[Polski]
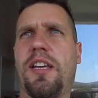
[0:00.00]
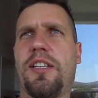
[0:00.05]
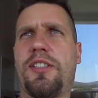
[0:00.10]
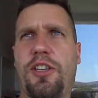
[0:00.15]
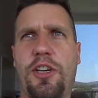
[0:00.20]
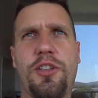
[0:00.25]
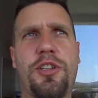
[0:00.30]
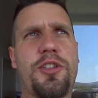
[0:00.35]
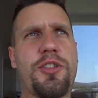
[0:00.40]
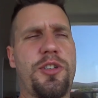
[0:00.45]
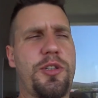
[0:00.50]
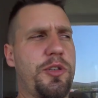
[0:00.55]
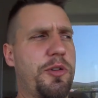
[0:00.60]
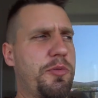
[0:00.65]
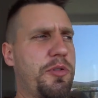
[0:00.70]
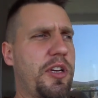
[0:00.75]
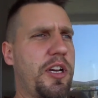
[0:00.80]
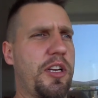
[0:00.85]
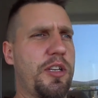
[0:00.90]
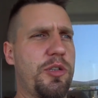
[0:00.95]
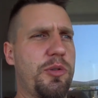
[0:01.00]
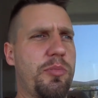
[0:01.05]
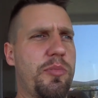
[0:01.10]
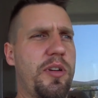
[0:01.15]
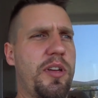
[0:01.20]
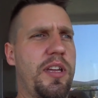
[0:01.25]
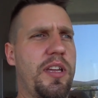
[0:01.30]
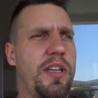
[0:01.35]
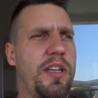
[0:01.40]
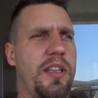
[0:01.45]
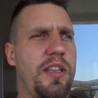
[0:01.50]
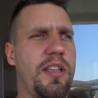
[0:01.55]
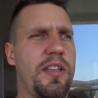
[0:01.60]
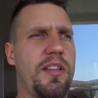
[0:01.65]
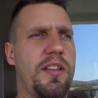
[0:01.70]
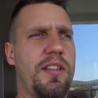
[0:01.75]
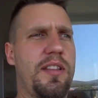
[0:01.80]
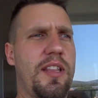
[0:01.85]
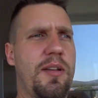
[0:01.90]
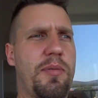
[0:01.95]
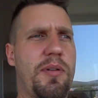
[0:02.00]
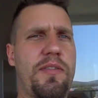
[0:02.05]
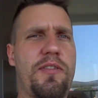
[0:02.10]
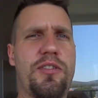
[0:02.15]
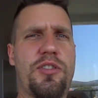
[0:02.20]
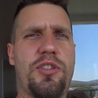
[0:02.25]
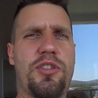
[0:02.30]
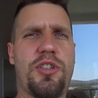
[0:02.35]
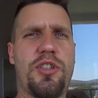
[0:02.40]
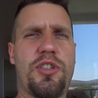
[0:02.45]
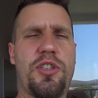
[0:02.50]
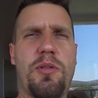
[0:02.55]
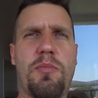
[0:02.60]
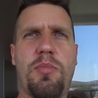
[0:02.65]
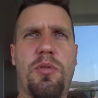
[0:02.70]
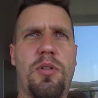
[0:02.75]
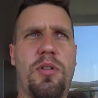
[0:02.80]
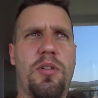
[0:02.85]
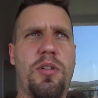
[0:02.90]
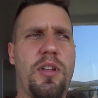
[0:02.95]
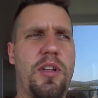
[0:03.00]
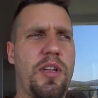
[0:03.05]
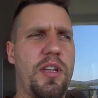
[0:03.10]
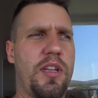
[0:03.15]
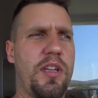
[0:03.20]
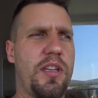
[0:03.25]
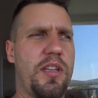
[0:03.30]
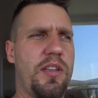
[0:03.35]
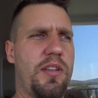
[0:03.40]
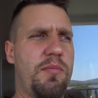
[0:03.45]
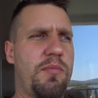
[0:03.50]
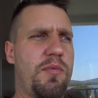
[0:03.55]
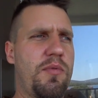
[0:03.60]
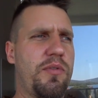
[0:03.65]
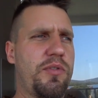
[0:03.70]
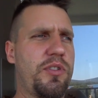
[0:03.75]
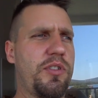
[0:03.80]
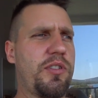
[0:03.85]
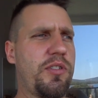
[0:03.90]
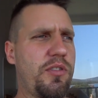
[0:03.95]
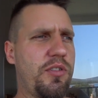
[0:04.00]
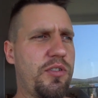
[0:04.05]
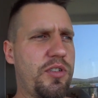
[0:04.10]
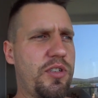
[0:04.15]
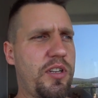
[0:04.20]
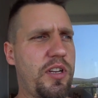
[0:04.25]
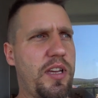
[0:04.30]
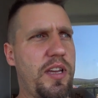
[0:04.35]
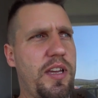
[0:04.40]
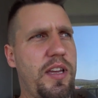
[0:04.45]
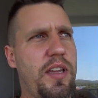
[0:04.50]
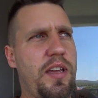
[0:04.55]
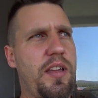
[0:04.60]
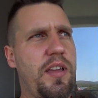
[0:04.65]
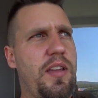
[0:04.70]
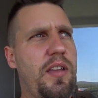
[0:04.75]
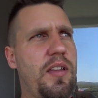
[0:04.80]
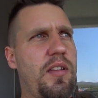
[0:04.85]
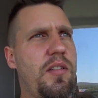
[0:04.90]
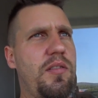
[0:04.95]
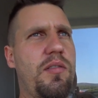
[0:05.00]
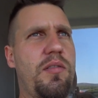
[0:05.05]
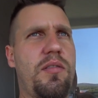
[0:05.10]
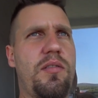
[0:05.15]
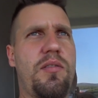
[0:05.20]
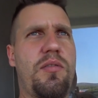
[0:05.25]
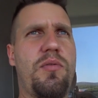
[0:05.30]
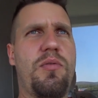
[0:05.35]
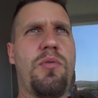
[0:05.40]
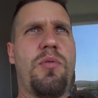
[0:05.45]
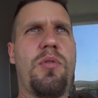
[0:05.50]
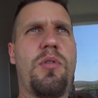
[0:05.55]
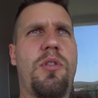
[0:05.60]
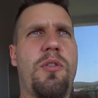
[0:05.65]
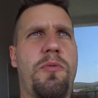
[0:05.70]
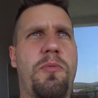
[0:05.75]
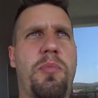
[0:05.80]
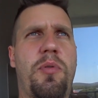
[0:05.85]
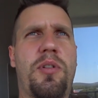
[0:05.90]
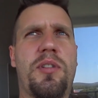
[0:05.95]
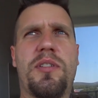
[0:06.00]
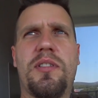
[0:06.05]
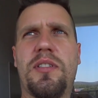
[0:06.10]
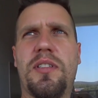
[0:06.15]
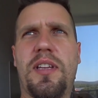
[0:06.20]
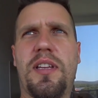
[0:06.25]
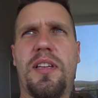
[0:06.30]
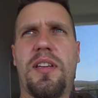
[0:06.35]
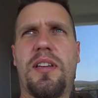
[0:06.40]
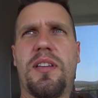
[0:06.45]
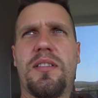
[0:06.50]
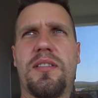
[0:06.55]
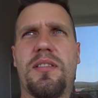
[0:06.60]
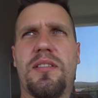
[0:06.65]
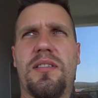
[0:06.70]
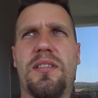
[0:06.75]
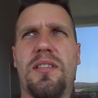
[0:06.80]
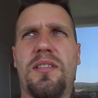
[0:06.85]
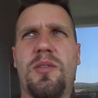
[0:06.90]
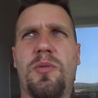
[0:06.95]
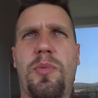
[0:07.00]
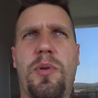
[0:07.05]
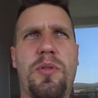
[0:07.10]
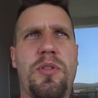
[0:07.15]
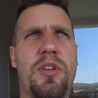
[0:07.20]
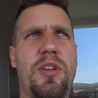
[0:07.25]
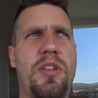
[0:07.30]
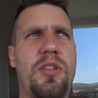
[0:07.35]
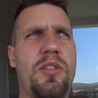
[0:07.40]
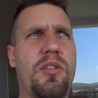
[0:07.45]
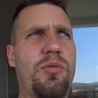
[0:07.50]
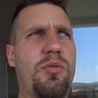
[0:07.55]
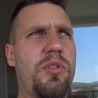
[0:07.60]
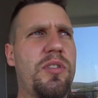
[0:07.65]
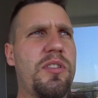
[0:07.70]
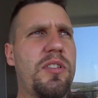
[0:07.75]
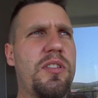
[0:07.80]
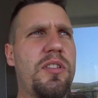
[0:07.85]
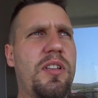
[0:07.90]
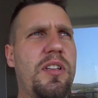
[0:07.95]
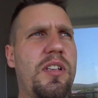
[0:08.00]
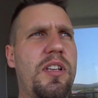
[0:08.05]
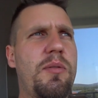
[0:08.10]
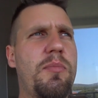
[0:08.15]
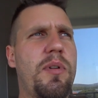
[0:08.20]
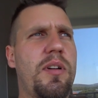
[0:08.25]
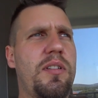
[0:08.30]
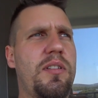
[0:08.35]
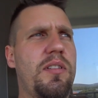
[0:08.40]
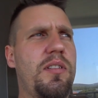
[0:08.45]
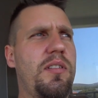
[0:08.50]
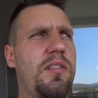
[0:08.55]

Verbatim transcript: Cieszę się, że przyjechaliśmy. Naprawdę się cieszę, bo mimo wszystko, że urlop w Polsce jest zupełnie inny. Tu jest inny klimat,